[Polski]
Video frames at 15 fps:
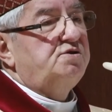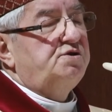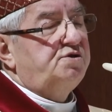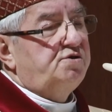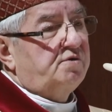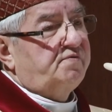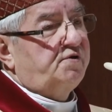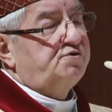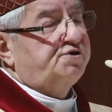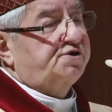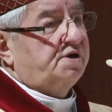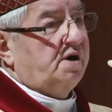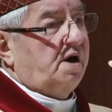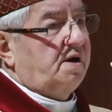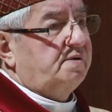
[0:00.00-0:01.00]
i do
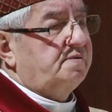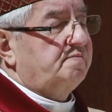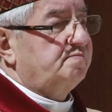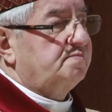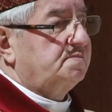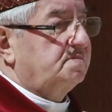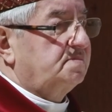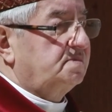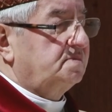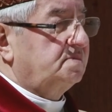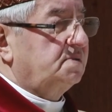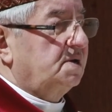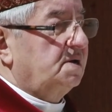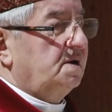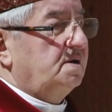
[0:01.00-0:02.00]
wojska,
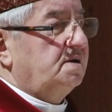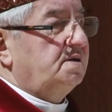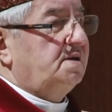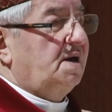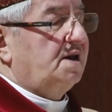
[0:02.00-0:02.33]
i